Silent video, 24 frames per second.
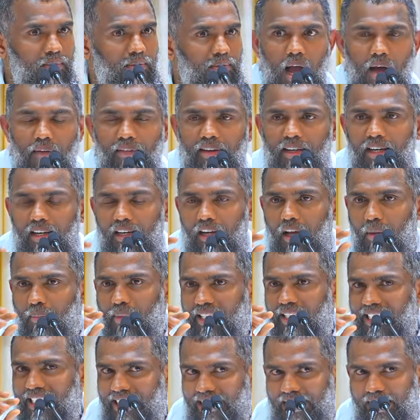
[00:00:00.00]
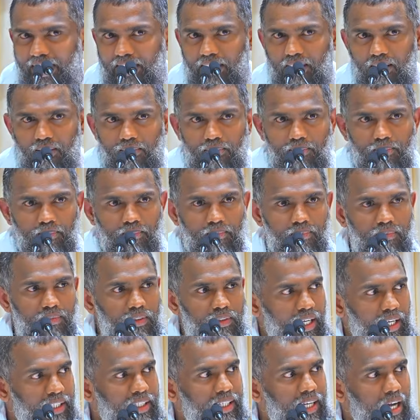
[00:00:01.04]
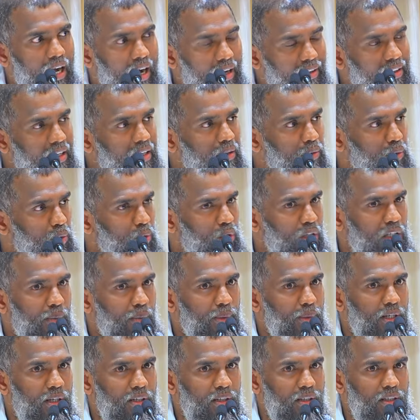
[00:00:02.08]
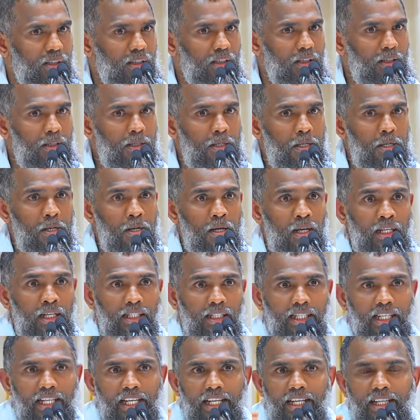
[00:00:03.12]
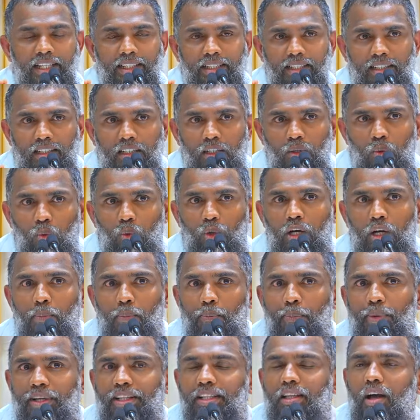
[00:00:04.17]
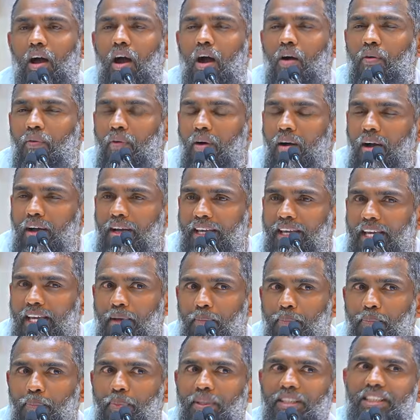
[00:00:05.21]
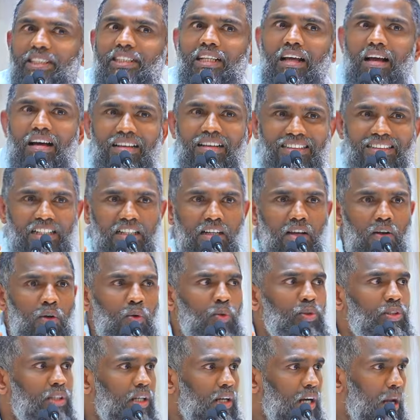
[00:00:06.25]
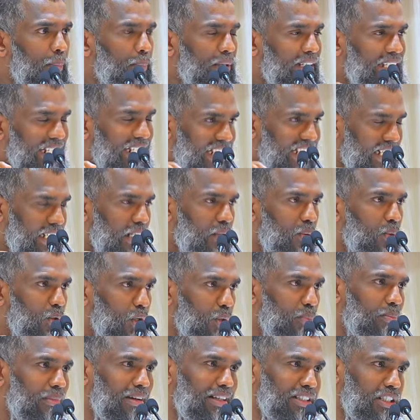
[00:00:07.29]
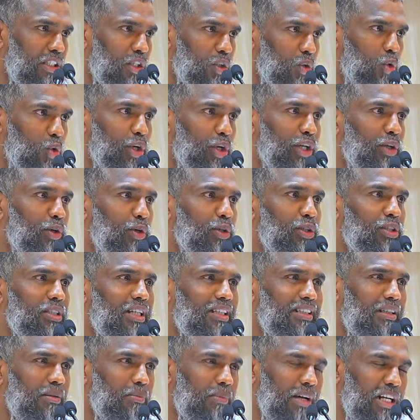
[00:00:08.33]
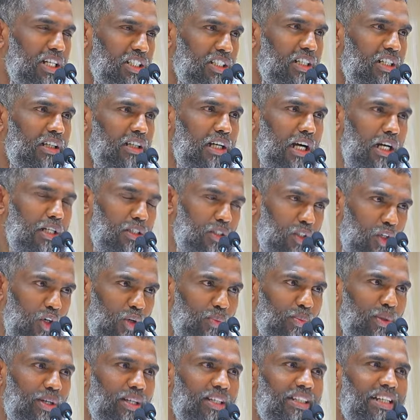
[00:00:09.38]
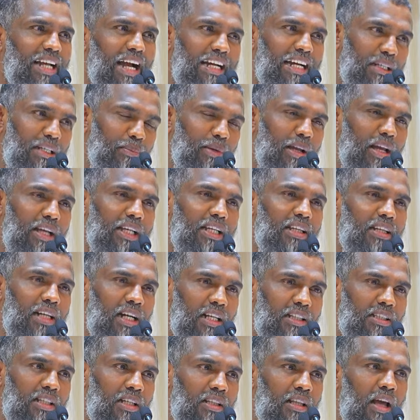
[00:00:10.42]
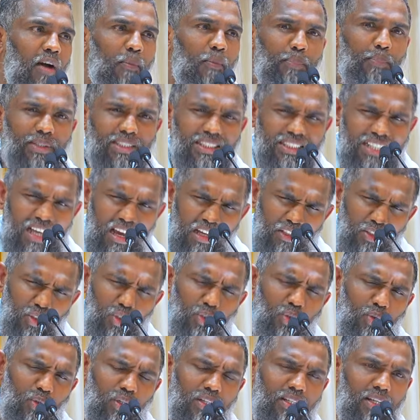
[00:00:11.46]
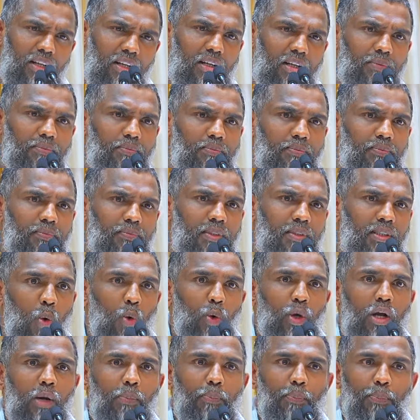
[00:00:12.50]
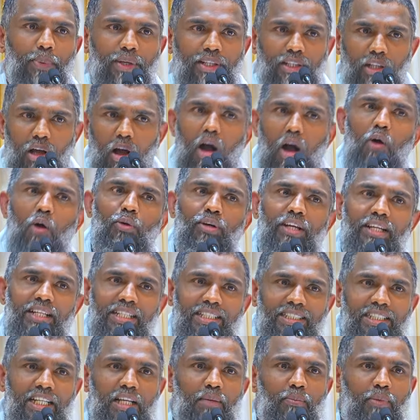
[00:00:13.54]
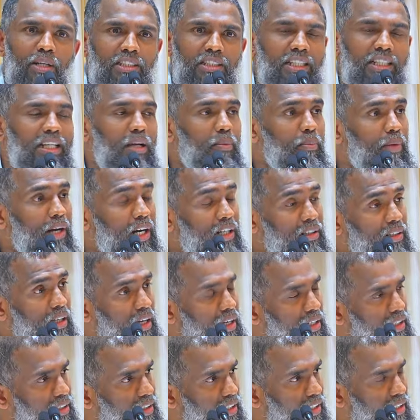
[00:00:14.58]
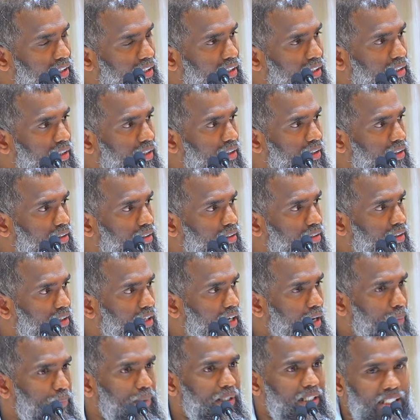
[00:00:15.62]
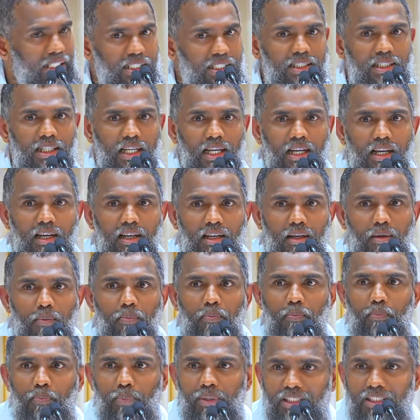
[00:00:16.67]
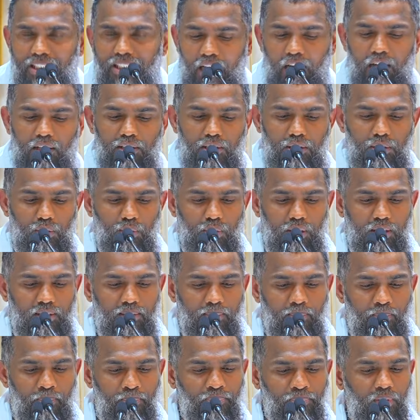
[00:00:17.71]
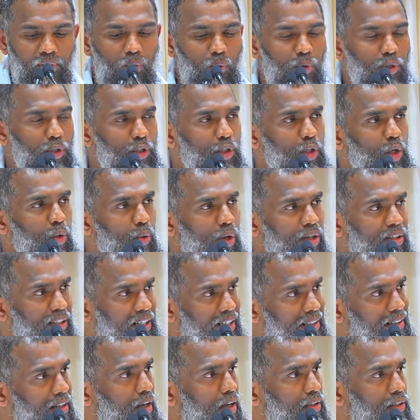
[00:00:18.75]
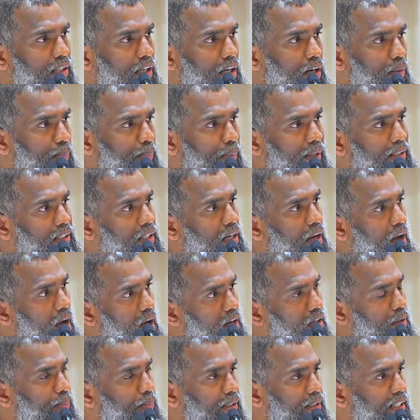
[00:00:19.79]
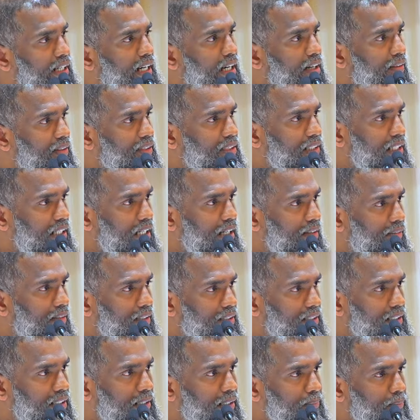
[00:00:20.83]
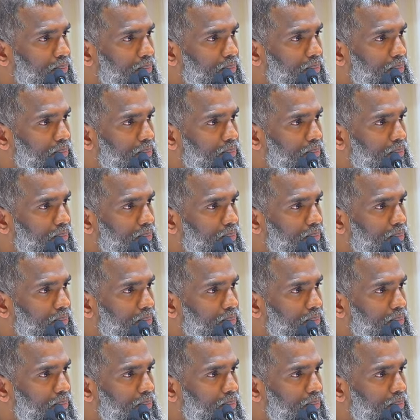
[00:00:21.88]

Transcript: அவைகள் எல்லாமே இச்சைகள் இது யாரால் உருவாக்கப்பட்டிருக்கு நீங்கள் உங்கள் பிதாவாகிய பிசாசனால் உண்டான அப்போ இச்ச ஒரு மனுஷனை குடிகொண்டு அந்த மனுஷனை கண்ட்ரோல் பண்ணி அடிமையாக்கி நடத்துறது அவன் பிசாசுக்குள்ளே இருக்கான் உங்கள் பிதாவுடைய இச்சையின்படி செய்ய மனதாக இருக்கிறீர்கள் அப்போ இச்ச பிசாசனுடையது ஒன்று யோவன் ரெண்டாவது அதிகாரம் பதினாறு பதினேழு வசனங்களை வாசிங்க